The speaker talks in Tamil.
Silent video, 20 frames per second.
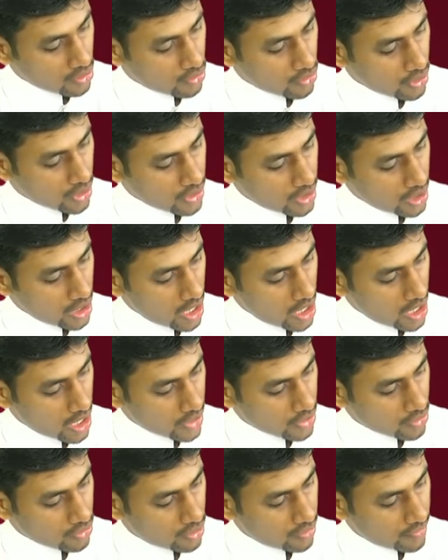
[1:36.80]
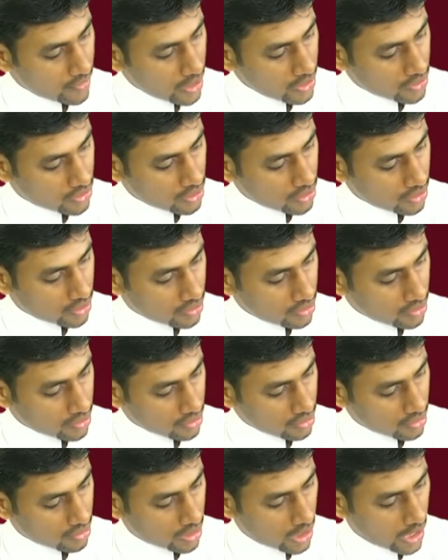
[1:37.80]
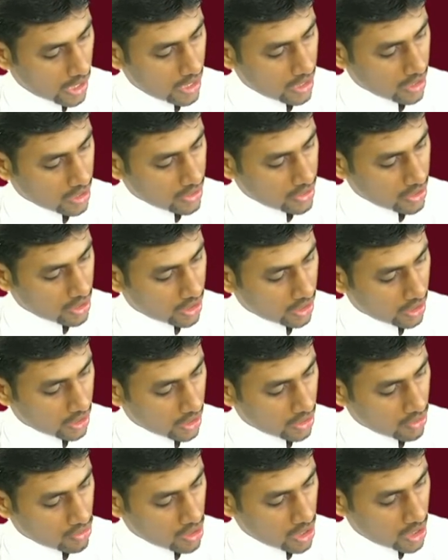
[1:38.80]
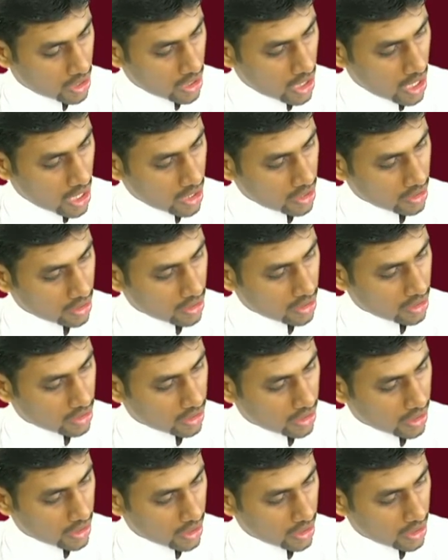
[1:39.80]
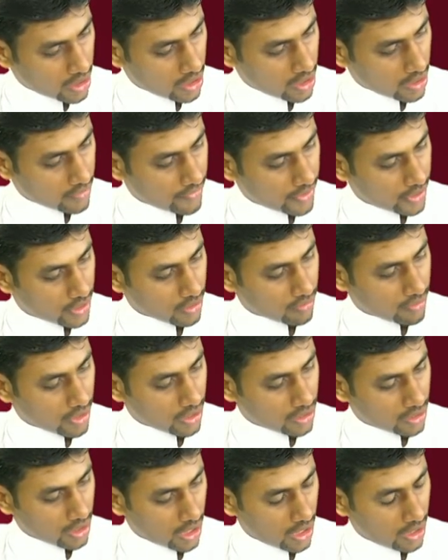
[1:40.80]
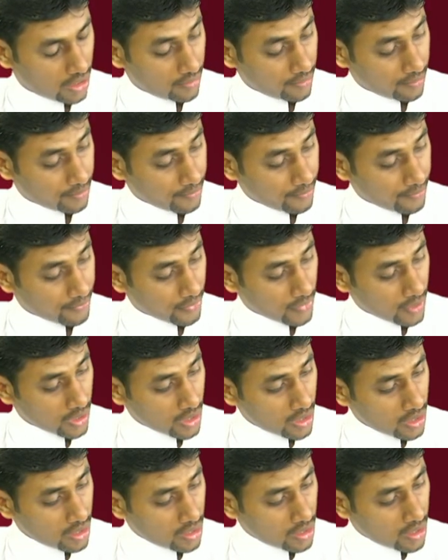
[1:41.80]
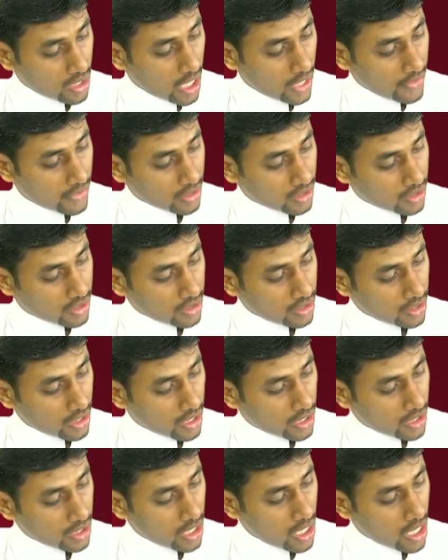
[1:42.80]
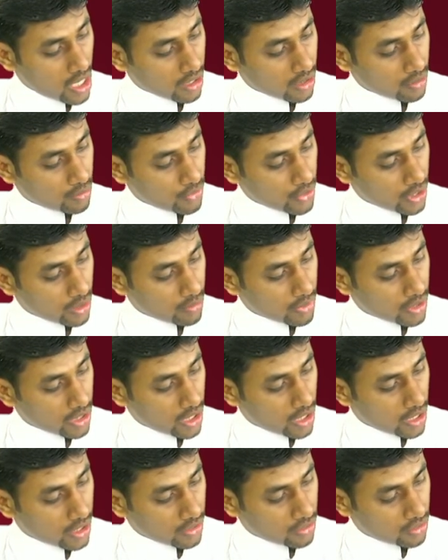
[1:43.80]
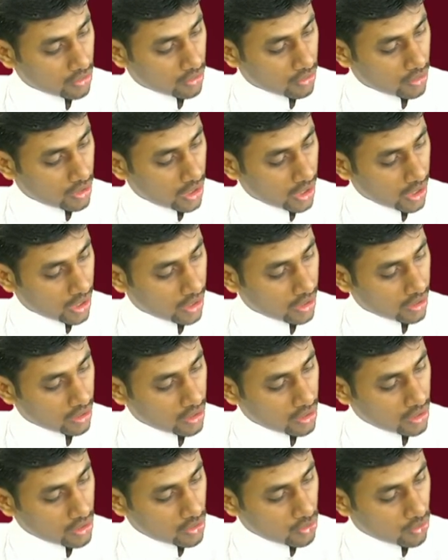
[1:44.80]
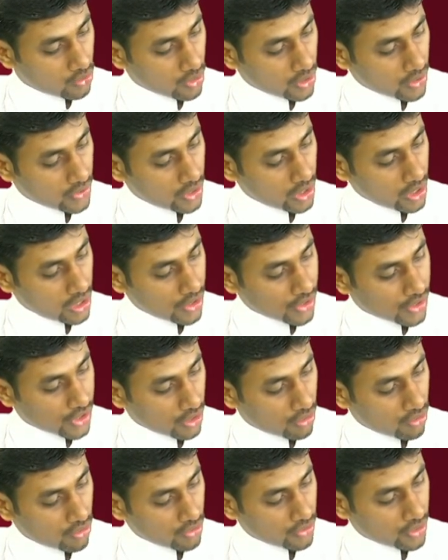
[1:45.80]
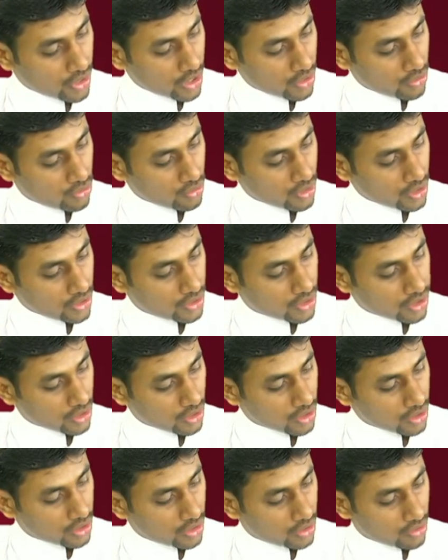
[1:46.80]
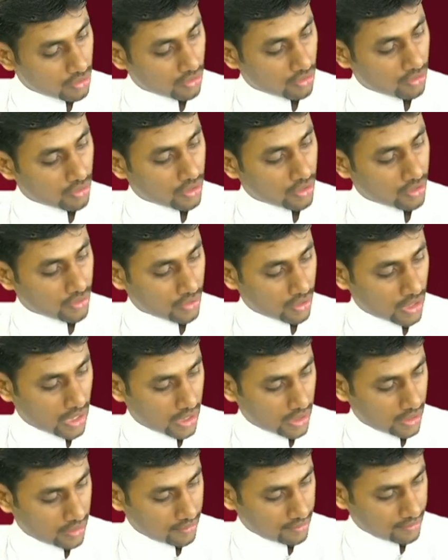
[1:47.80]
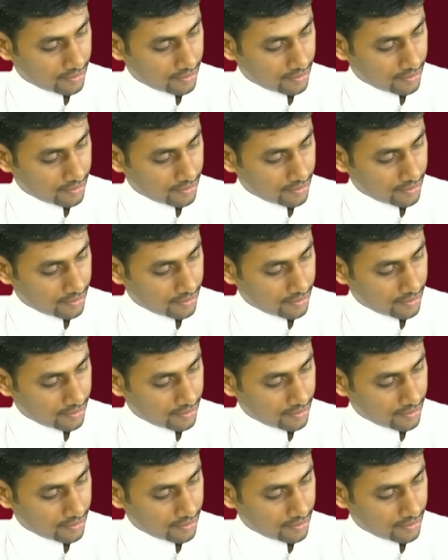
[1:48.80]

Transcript: குழந்தையை அதனுள் வைத்து நைல் நதிக்கரையிலுள்ள உள்ள நாளன்களுக்கிடையில் விட்டு வைத்தாள் அதற்கு என்ன ஆகுமோ என்பதை அறிந்து கொள்ள குழந்தையின் சகோதரி தூரத்தில் நின்று கொண்டிருந்தாள்